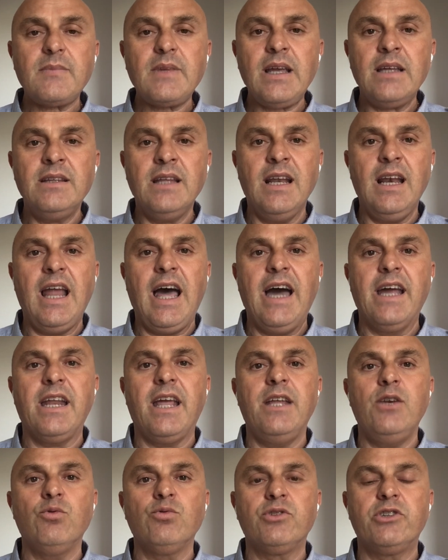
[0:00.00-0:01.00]
nell'area
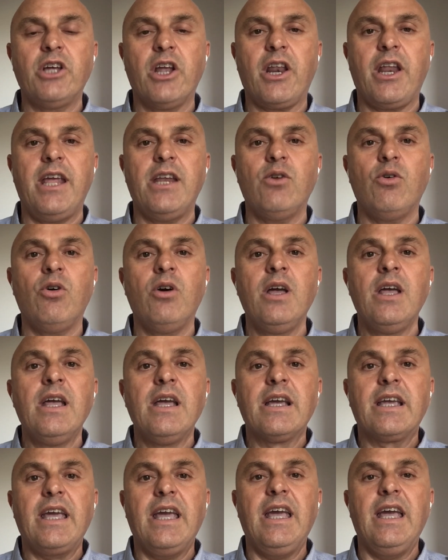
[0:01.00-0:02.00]
in un terreno
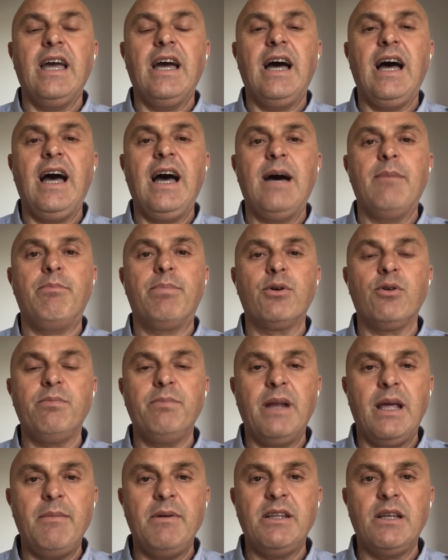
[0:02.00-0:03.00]
che ha
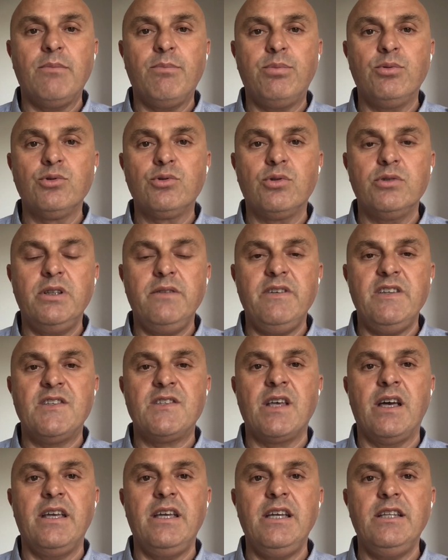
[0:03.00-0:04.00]
problemi da un punto di
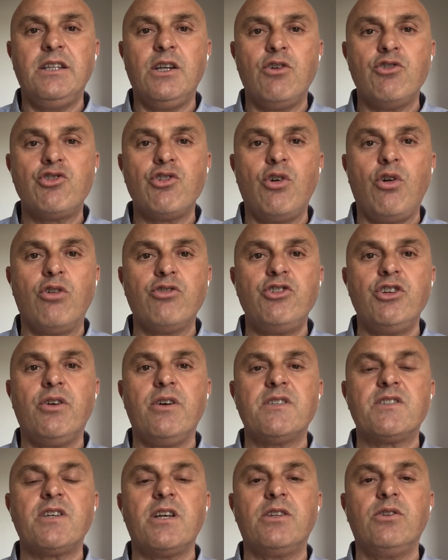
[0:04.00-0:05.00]
vista idrogeologico
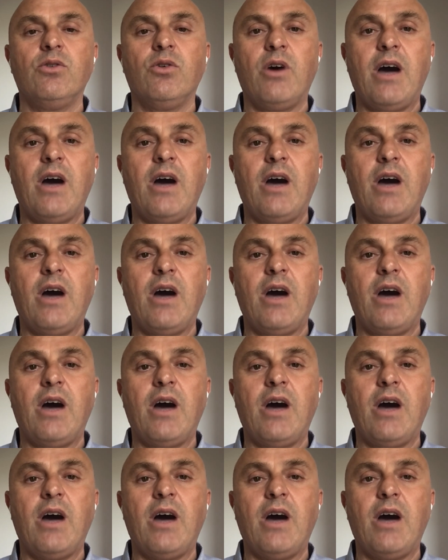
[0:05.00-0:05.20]
essendo